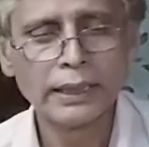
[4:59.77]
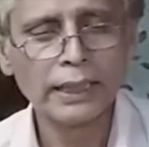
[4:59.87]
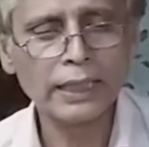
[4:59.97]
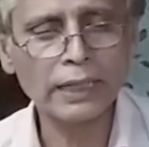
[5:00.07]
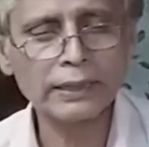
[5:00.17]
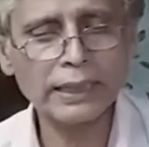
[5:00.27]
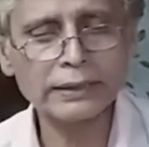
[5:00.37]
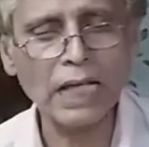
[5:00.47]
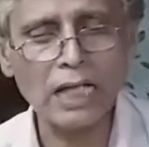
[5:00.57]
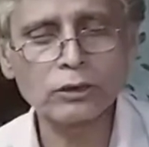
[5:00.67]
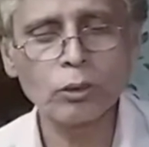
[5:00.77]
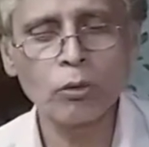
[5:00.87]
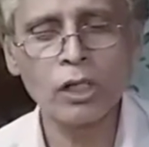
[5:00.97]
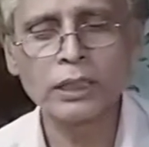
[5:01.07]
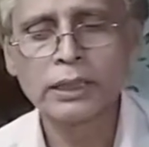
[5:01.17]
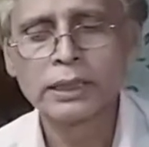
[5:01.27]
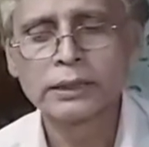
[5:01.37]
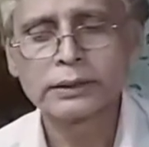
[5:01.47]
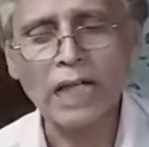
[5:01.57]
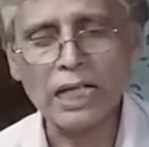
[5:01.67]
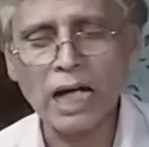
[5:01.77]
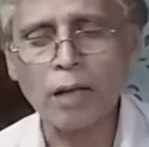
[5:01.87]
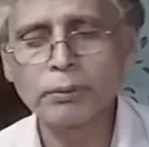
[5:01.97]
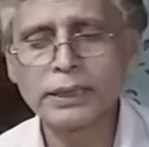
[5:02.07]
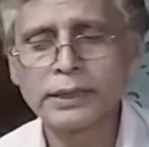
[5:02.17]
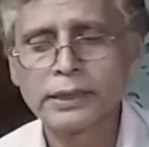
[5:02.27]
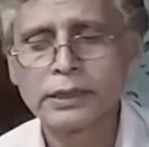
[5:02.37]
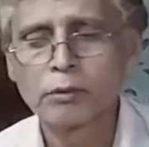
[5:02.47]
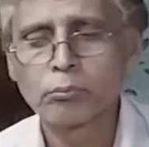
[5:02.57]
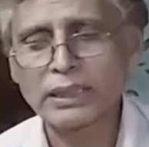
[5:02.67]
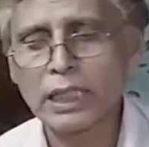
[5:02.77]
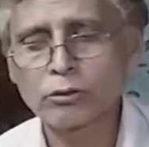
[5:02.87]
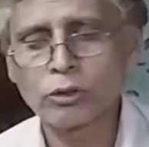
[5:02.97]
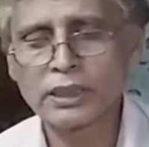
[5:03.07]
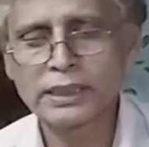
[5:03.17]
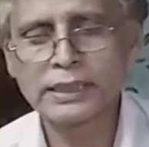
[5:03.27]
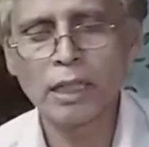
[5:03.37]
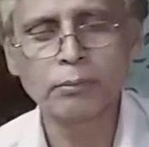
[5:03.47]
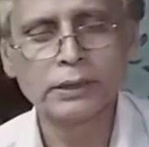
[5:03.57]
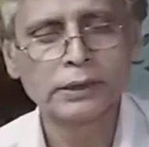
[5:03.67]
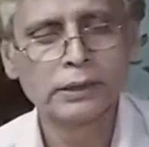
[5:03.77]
এখান থেকে যাওয়ার সময় যা খাবি বাজার করে নিয়ে যাবি